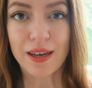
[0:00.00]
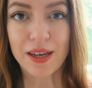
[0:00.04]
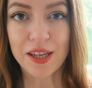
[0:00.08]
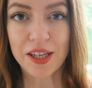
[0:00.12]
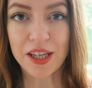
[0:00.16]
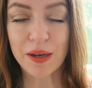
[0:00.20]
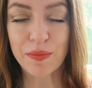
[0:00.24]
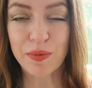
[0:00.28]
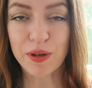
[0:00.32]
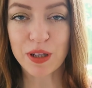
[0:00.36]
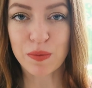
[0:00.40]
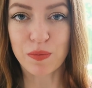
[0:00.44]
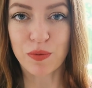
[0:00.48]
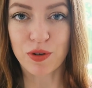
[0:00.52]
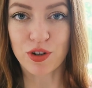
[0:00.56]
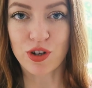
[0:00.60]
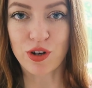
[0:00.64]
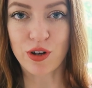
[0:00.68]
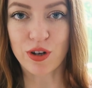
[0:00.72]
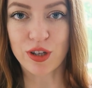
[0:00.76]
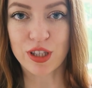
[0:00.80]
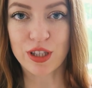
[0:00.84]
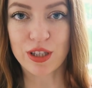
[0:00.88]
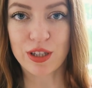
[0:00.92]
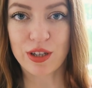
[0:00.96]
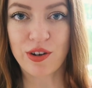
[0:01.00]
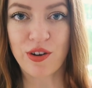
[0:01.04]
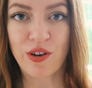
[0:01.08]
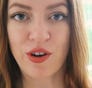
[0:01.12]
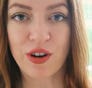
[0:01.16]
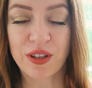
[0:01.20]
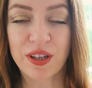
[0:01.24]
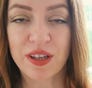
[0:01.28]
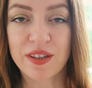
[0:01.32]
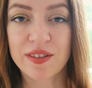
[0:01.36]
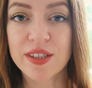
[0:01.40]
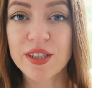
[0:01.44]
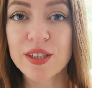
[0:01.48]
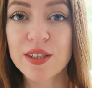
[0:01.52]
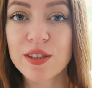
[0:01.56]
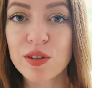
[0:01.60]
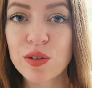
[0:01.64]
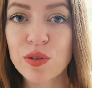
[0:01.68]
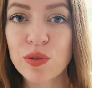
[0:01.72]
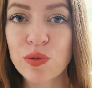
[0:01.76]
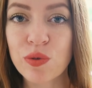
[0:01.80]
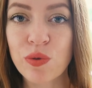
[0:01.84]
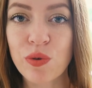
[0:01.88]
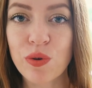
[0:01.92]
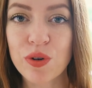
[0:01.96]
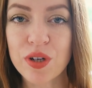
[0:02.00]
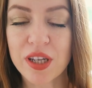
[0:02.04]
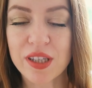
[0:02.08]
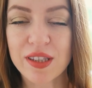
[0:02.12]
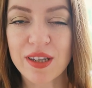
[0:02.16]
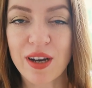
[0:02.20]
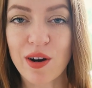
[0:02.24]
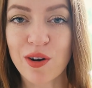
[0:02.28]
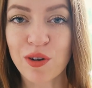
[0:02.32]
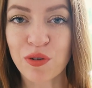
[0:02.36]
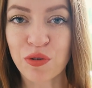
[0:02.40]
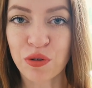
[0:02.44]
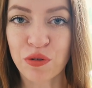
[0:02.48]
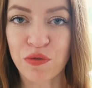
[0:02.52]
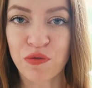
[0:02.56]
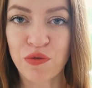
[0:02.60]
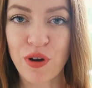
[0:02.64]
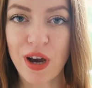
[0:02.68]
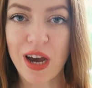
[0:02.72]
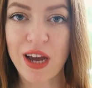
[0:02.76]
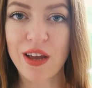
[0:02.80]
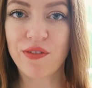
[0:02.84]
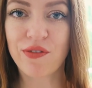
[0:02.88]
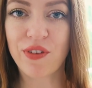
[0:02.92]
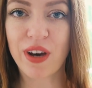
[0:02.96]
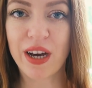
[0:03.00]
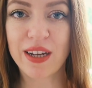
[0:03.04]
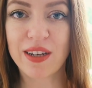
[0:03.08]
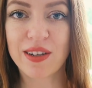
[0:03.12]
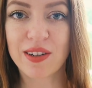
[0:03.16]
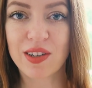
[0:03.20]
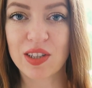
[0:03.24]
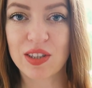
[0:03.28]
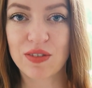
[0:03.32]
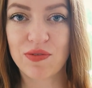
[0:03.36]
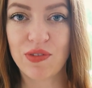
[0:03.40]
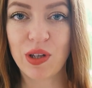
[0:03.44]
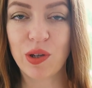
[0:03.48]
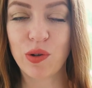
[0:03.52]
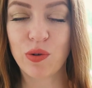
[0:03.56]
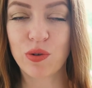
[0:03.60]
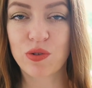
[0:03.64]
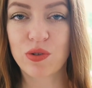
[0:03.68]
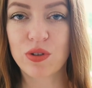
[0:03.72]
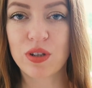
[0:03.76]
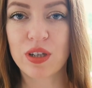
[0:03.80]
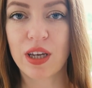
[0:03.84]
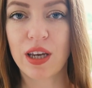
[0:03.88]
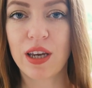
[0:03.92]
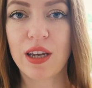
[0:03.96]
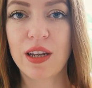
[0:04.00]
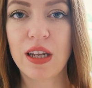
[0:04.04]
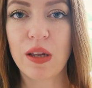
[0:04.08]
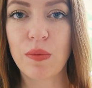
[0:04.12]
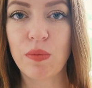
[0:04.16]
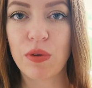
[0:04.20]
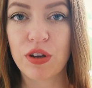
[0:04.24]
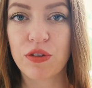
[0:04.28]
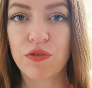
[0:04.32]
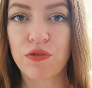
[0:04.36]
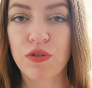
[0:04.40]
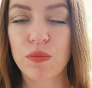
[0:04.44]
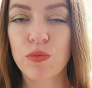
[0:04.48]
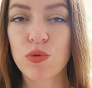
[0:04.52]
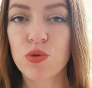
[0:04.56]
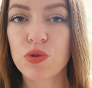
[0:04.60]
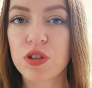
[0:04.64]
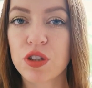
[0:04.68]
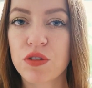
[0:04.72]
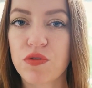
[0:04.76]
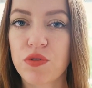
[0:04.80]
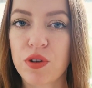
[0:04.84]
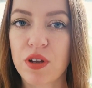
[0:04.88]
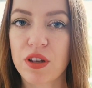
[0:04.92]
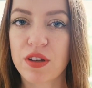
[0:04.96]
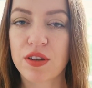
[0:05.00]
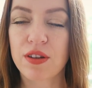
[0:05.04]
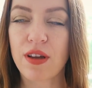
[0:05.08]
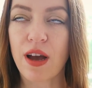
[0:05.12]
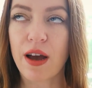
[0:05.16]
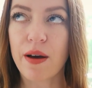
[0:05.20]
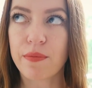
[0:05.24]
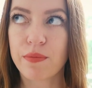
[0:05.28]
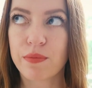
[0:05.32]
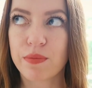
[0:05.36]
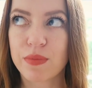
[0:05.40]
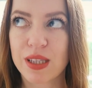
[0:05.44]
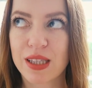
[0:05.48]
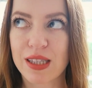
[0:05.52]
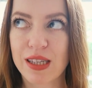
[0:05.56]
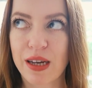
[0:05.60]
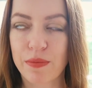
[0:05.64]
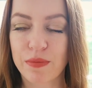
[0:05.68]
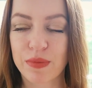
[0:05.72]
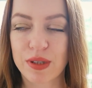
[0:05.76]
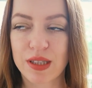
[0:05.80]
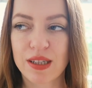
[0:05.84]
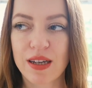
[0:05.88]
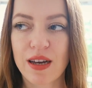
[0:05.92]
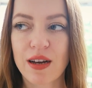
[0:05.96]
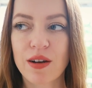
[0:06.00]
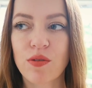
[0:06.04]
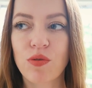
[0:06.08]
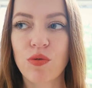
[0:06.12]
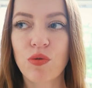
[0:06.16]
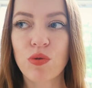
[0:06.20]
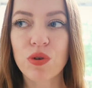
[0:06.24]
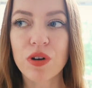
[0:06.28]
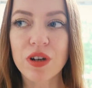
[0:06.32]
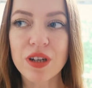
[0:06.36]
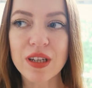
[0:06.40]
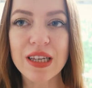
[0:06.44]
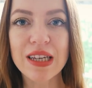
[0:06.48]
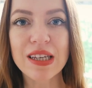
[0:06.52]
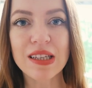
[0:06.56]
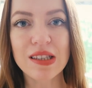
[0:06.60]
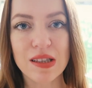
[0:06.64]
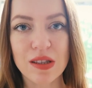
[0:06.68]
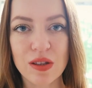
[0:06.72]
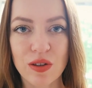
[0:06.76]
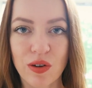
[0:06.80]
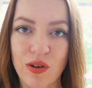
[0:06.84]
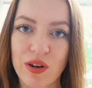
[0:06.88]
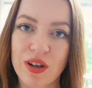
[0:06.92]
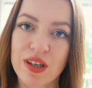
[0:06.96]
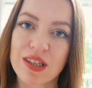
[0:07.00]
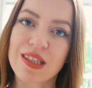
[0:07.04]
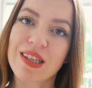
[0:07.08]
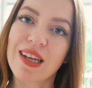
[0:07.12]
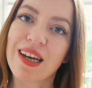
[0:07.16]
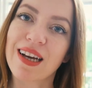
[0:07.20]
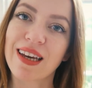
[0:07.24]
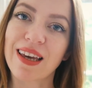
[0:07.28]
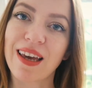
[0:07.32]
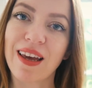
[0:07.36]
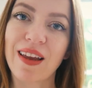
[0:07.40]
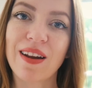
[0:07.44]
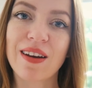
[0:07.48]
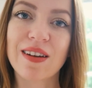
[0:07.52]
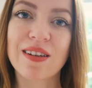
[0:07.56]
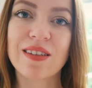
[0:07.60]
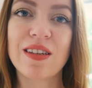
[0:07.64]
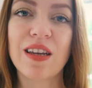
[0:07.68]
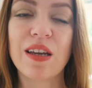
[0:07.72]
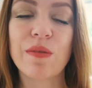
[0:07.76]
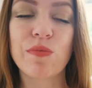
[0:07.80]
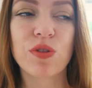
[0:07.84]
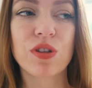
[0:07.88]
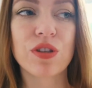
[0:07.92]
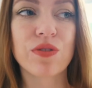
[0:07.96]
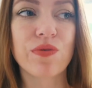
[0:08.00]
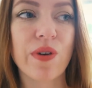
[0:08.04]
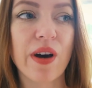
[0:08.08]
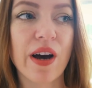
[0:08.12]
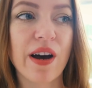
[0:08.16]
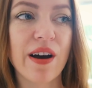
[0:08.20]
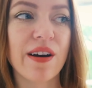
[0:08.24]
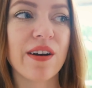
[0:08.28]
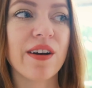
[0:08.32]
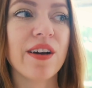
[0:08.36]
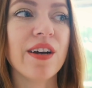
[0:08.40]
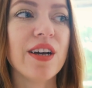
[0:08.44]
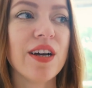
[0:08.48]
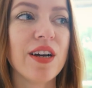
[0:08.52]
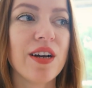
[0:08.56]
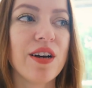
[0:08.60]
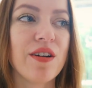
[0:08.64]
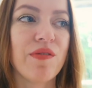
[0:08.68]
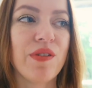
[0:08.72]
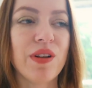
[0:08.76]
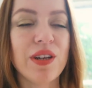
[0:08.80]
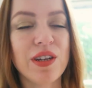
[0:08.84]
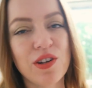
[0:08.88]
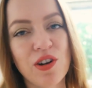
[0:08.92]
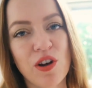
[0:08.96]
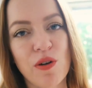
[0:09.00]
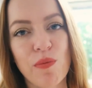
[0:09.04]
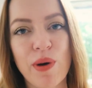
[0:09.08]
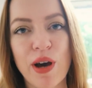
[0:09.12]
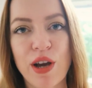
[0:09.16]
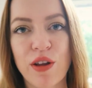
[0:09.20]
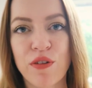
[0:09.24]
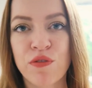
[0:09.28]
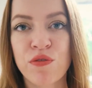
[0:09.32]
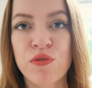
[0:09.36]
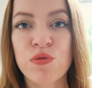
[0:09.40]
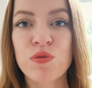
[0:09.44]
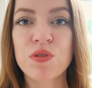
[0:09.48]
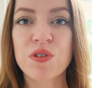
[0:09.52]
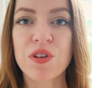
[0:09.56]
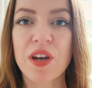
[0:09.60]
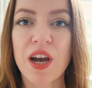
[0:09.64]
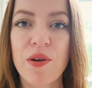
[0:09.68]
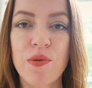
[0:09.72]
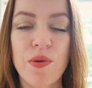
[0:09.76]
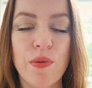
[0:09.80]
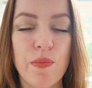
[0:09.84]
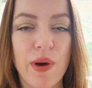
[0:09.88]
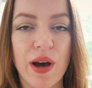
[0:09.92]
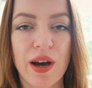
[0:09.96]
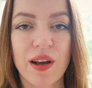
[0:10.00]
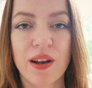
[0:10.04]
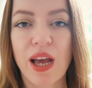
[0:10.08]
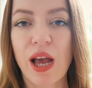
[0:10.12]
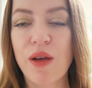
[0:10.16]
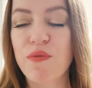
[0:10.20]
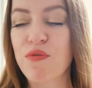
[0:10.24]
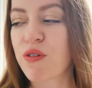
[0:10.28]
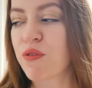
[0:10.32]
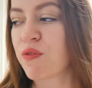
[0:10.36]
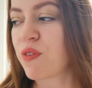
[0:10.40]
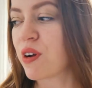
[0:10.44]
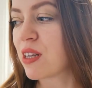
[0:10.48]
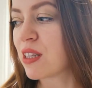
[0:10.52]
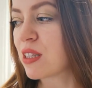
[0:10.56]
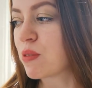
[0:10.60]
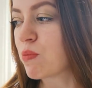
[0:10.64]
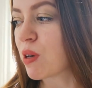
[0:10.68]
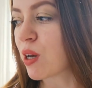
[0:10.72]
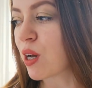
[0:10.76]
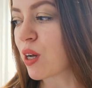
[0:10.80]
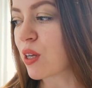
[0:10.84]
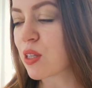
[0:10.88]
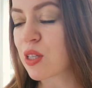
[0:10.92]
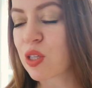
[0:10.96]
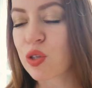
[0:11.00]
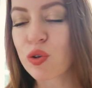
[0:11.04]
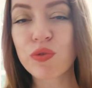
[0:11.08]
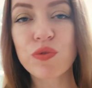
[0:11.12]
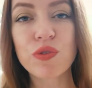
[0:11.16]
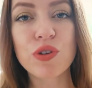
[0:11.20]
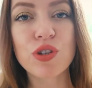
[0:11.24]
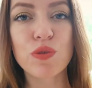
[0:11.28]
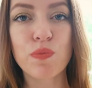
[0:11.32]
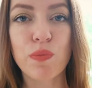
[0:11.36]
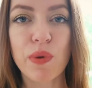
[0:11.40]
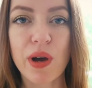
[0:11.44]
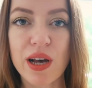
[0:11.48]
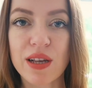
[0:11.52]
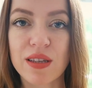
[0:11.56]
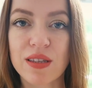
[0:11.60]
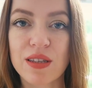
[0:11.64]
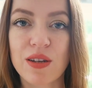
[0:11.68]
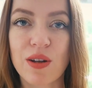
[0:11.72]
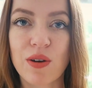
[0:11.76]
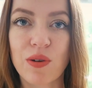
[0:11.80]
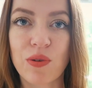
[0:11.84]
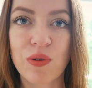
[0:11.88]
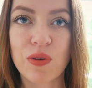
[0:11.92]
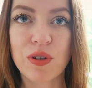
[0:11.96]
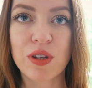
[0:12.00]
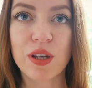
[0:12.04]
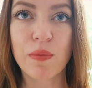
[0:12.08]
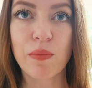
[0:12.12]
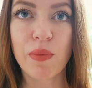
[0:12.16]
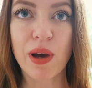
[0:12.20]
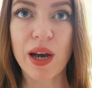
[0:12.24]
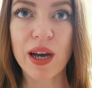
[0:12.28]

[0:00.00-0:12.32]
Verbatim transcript: Ich habe jetzt beschlossen, noch das Intro und das Outro für ein weiteres Video zu drehen, nämlich vermutlich für das am Samstag oder nächsten Donnerstag, je nachdem. Und zwar will ich nochmal ein Food Diary machen, einfach weil es mir gerade so viel Spaß in der Küche